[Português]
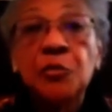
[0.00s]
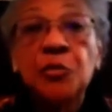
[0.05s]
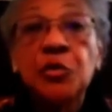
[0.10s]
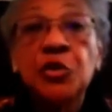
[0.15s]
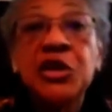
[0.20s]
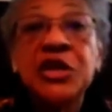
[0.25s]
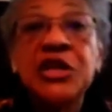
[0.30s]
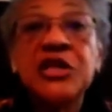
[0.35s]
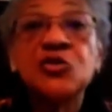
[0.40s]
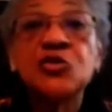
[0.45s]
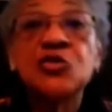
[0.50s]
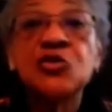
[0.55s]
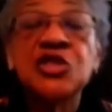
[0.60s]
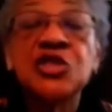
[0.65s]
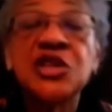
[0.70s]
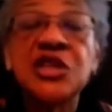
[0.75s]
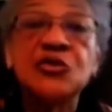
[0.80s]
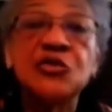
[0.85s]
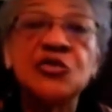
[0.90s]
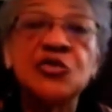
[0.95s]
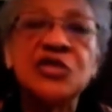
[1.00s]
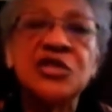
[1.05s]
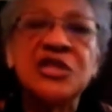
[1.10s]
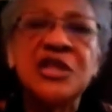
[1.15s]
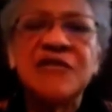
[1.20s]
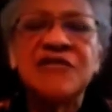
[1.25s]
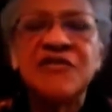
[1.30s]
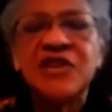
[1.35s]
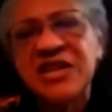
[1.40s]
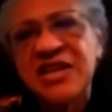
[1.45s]
Por isso Jesus
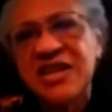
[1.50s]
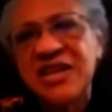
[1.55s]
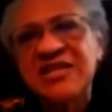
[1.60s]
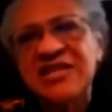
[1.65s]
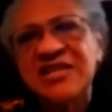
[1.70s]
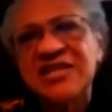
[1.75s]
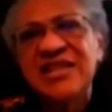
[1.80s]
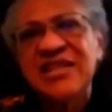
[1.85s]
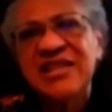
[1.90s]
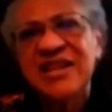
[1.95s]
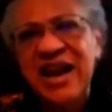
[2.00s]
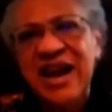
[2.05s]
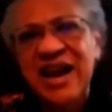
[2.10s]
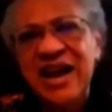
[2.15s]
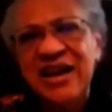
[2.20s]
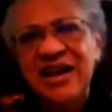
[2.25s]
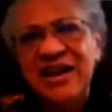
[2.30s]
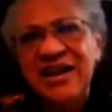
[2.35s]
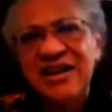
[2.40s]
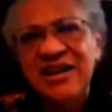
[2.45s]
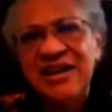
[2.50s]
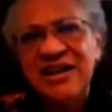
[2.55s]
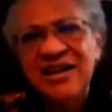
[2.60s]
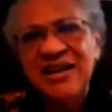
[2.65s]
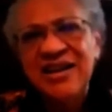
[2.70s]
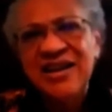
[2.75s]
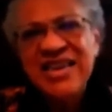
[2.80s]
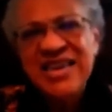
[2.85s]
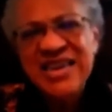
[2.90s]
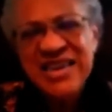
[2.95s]
teve que ensinar
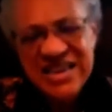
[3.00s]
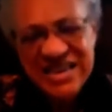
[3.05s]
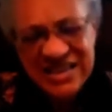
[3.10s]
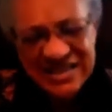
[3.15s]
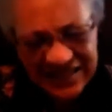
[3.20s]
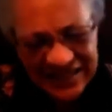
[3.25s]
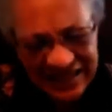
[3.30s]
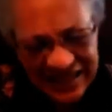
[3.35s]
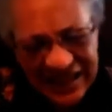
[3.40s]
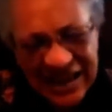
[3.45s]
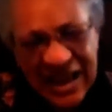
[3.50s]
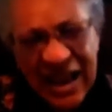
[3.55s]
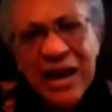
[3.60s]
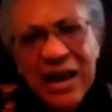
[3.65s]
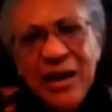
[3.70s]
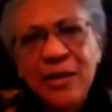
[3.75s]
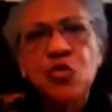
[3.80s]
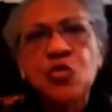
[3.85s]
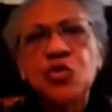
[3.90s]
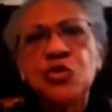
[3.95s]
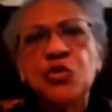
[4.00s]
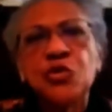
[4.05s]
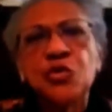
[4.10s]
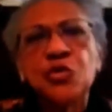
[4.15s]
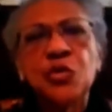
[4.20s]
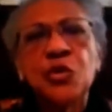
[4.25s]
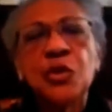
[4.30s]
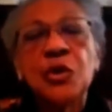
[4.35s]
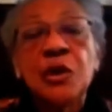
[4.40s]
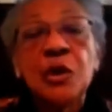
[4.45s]
e ensinar
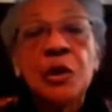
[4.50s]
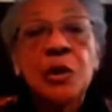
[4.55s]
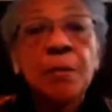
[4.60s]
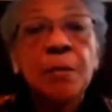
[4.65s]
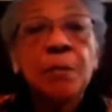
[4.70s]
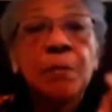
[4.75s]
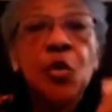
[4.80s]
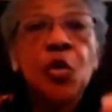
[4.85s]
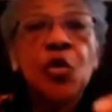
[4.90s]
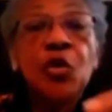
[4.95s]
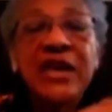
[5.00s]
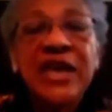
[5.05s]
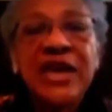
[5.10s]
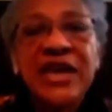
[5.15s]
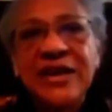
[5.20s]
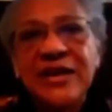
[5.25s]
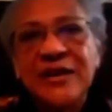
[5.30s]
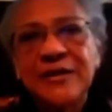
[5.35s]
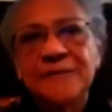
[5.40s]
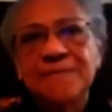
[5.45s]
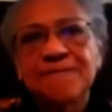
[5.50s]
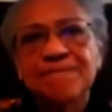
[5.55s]
muito. Por quê?